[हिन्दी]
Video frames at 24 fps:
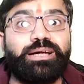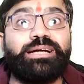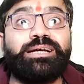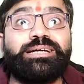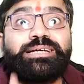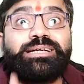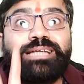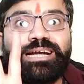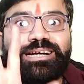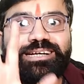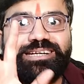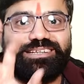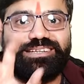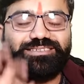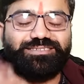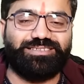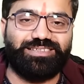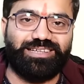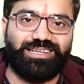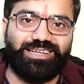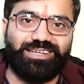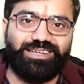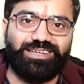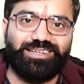इंटरनेट
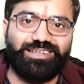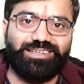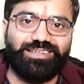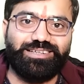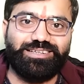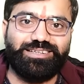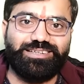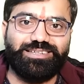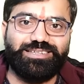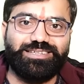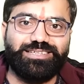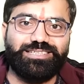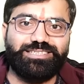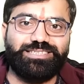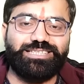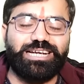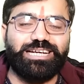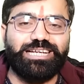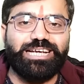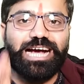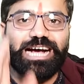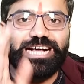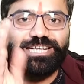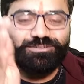से
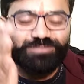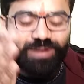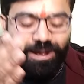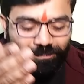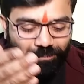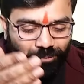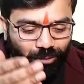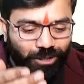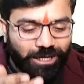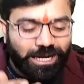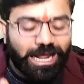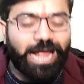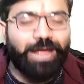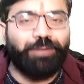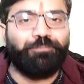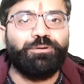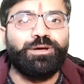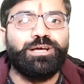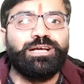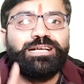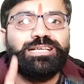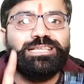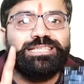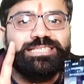चलिए आज मैं आपको लाइव